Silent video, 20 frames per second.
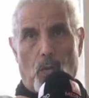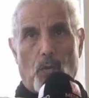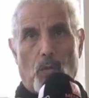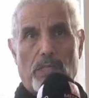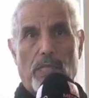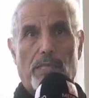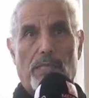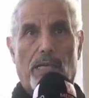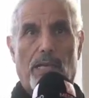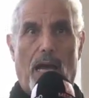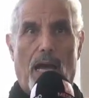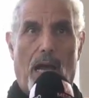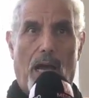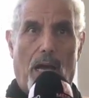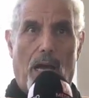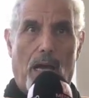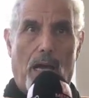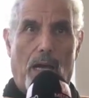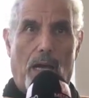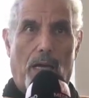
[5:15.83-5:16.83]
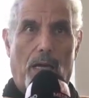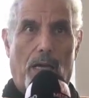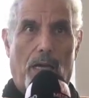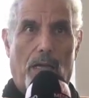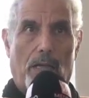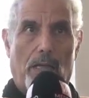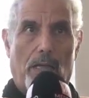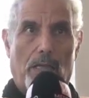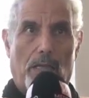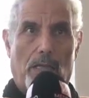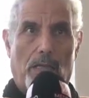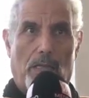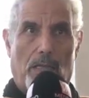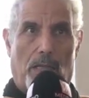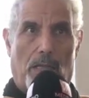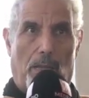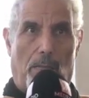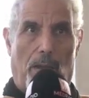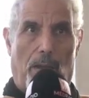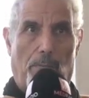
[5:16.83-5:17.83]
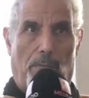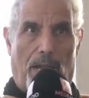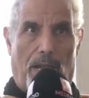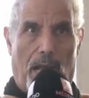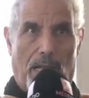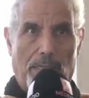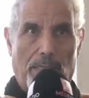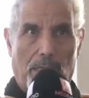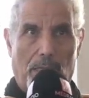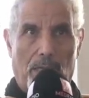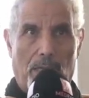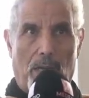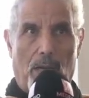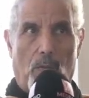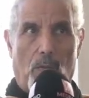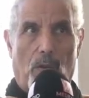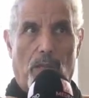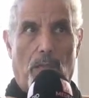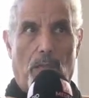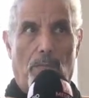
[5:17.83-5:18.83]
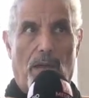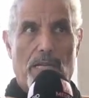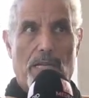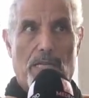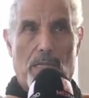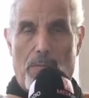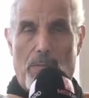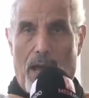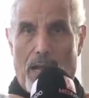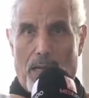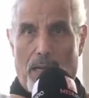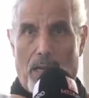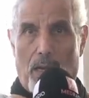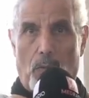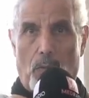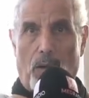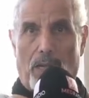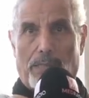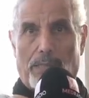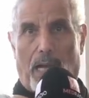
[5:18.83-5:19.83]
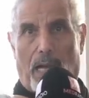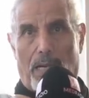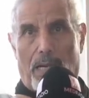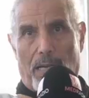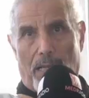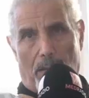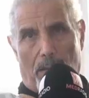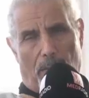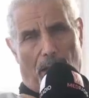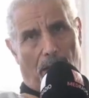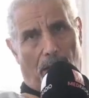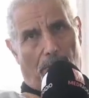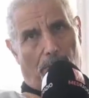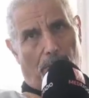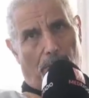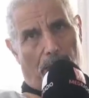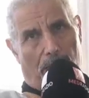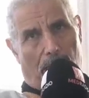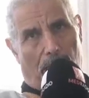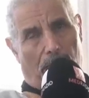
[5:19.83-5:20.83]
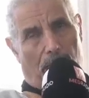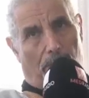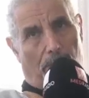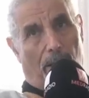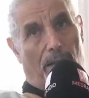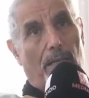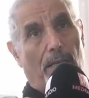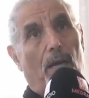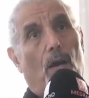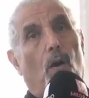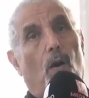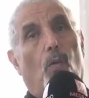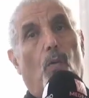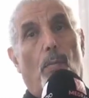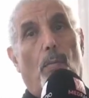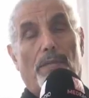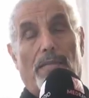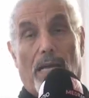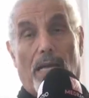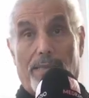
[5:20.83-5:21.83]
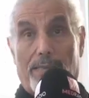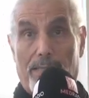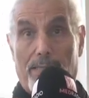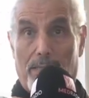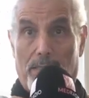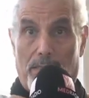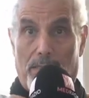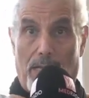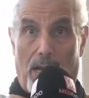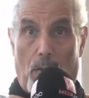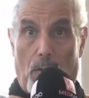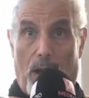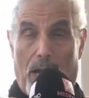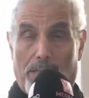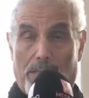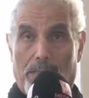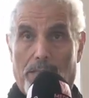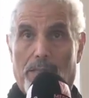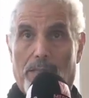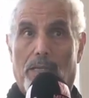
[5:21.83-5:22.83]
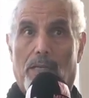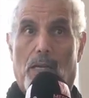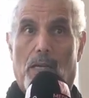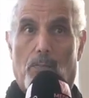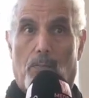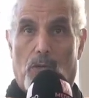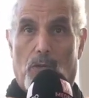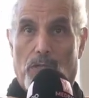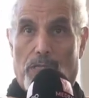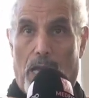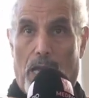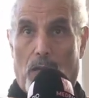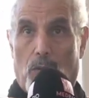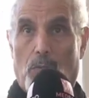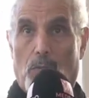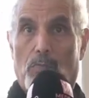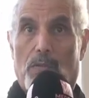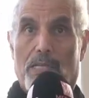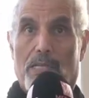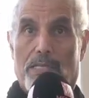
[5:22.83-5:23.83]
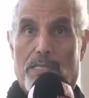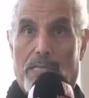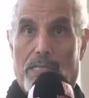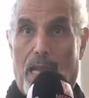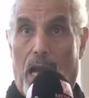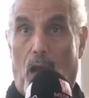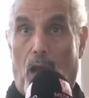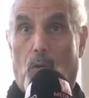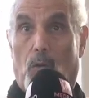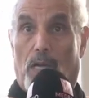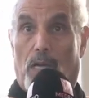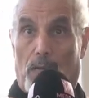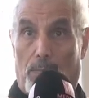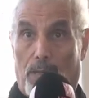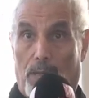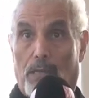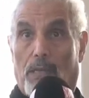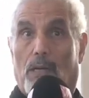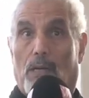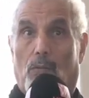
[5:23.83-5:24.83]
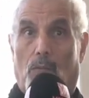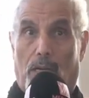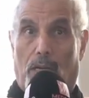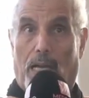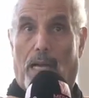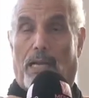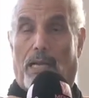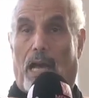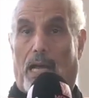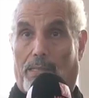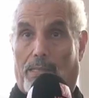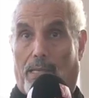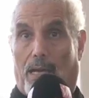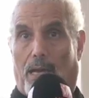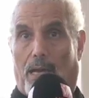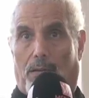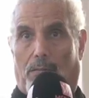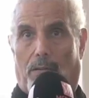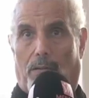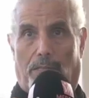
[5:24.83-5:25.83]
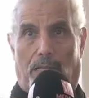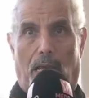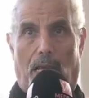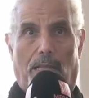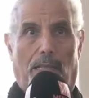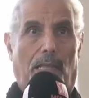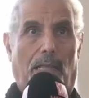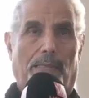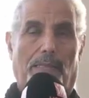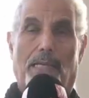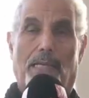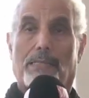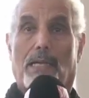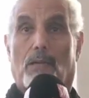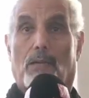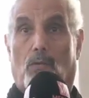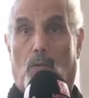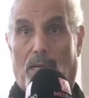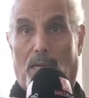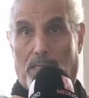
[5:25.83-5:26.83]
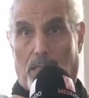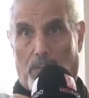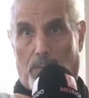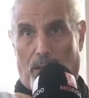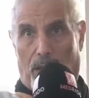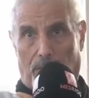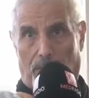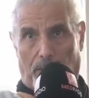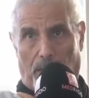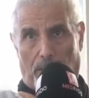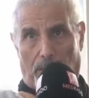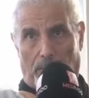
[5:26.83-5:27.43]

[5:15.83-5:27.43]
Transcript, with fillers: وشدينا آه، ثمان بنادق وثمان جمال واعتقلنا ثمان من الجيش الإسباني وبدأت نواة البوليزارو من السلاح والإبل وكان عندها وسائل ذاتية سنواصل بها